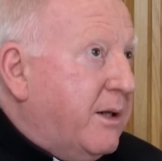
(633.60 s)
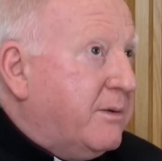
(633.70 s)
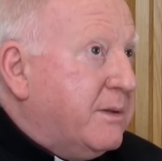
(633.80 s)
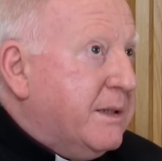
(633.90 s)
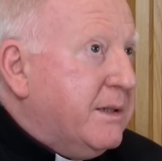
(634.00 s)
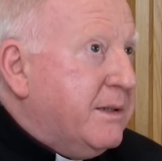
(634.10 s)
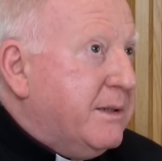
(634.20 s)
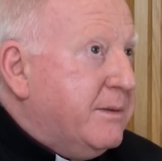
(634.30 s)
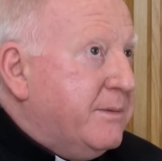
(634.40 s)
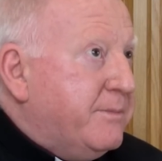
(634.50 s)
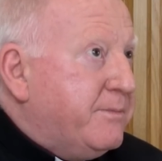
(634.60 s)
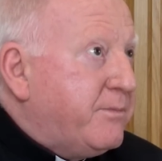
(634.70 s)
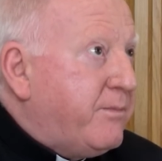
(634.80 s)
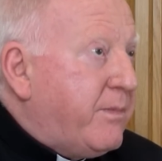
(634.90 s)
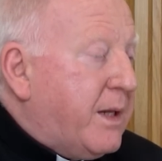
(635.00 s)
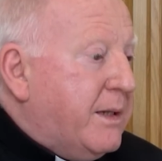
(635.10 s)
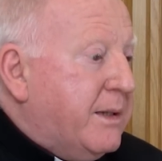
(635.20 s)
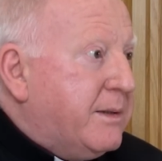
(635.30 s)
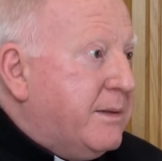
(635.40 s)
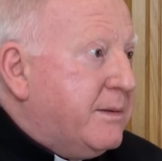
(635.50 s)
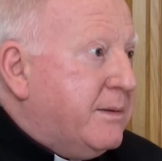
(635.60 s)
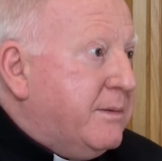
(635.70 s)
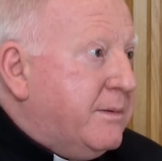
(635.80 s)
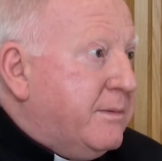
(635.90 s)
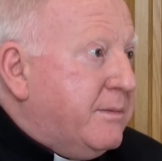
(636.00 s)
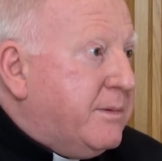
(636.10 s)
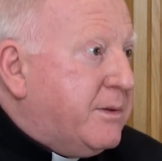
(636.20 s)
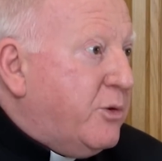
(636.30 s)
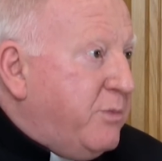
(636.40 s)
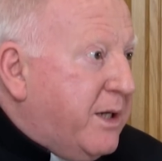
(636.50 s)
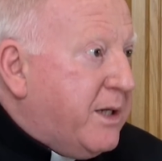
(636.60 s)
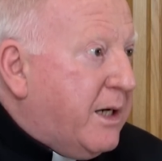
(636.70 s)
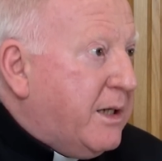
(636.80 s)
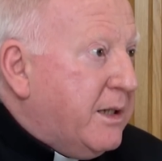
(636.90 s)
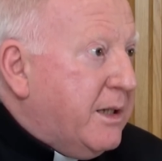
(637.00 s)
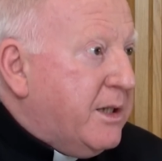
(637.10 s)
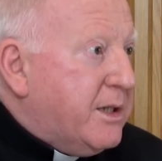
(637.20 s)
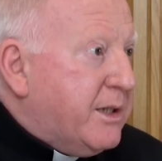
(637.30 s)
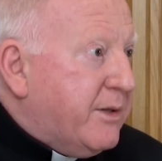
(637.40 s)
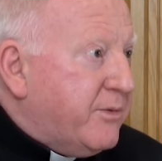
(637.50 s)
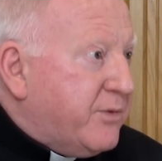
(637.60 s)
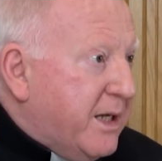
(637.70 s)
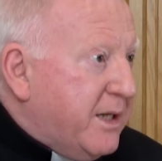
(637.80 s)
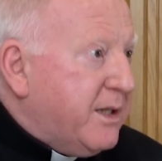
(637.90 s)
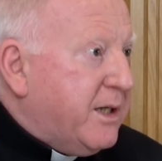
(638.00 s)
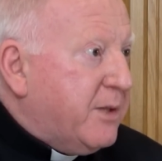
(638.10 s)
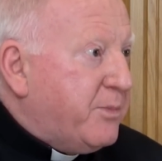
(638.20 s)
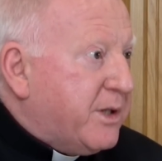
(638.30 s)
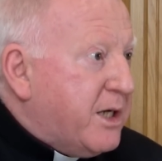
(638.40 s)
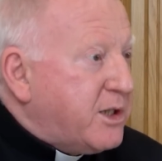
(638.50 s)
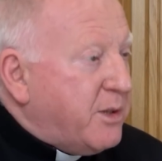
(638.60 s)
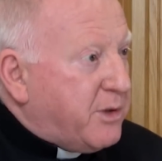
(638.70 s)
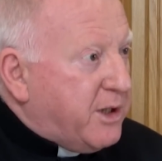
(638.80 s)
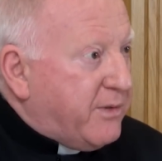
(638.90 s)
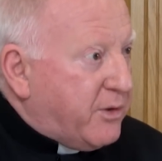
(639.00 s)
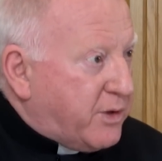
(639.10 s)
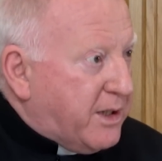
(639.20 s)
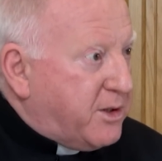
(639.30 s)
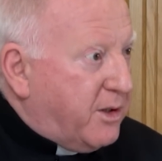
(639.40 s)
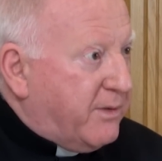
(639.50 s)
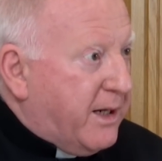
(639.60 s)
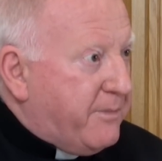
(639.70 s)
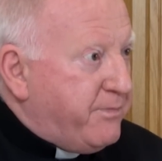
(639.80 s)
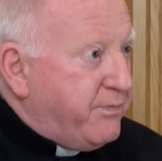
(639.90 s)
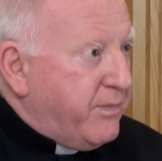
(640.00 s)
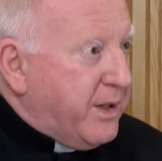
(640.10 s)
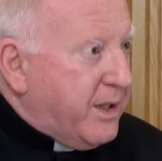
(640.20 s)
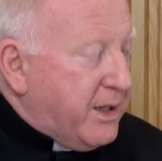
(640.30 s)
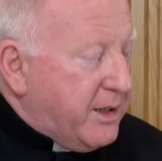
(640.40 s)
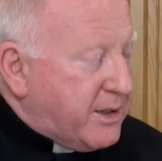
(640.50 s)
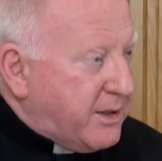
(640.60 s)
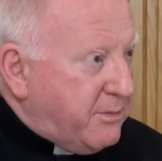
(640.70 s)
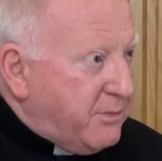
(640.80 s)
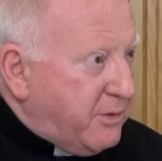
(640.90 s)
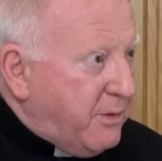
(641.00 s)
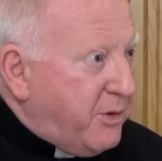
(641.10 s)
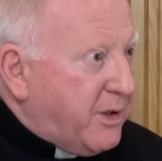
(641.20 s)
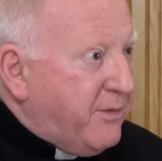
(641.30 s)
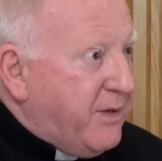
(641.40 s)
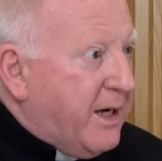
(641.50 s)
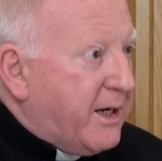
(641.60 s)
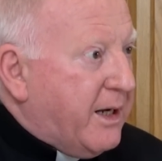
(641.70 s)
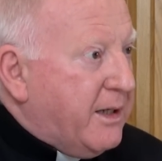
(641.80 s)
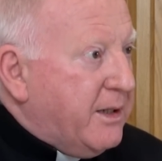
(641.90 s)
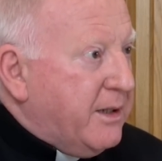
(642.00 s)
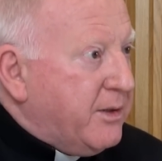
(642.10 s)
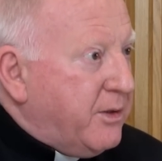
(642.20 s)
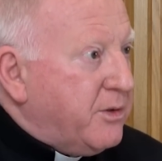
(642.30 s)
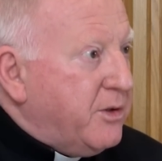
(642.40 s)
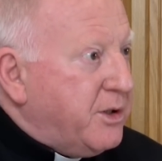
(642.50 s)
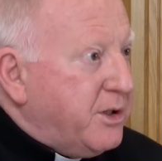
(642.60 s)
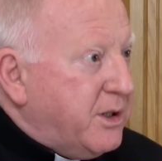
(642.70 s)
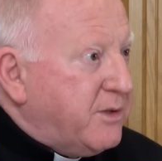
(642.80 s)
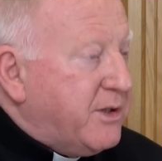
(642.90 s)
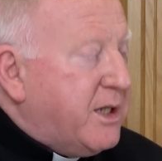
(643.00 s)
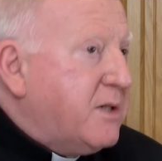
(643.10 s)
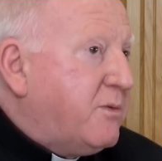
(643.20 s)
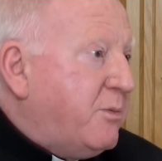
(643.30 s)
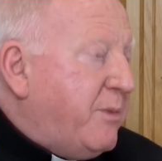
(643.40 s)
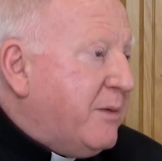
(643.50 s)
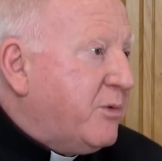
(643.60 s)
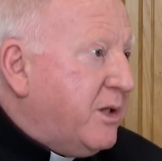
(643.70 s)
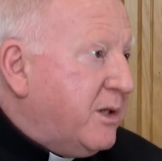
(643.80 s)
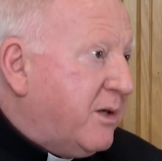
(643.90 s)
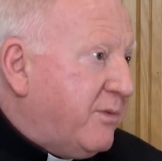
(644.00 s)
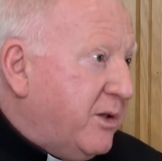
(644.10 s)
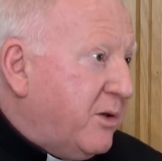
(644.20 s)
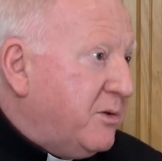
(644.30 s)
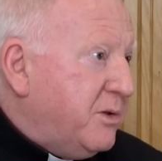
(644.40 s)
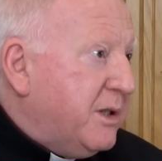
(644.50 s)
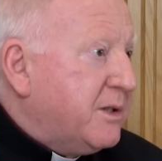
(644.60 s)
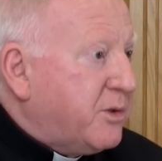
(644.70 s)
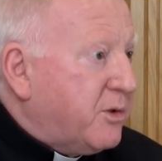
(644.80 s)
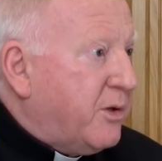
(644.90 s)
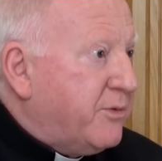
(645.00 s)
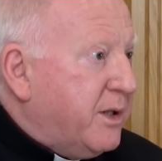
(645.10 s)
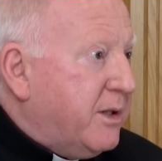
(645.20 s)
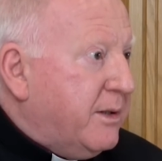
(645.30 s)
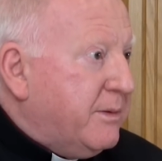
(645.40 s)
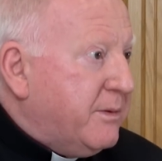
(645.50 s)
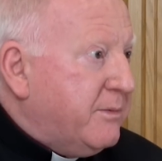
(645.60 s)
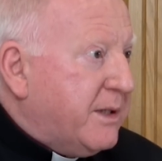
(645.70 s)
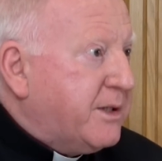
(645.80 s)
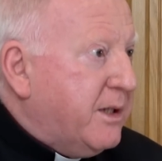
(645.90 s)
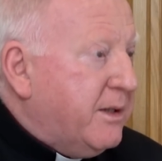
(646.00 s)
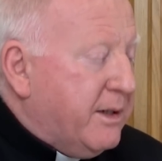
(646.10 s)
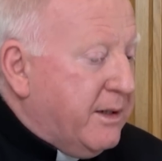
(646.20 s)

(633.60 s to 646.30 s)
no, y, y, zdumienia, że wtedy, kiedy potężna modlitwa różańcowa, kiedy jest głęboka wiara, to odnosi się zwycięstwo, bo Pan Bóg interweniuje cudownie. Y, właśnie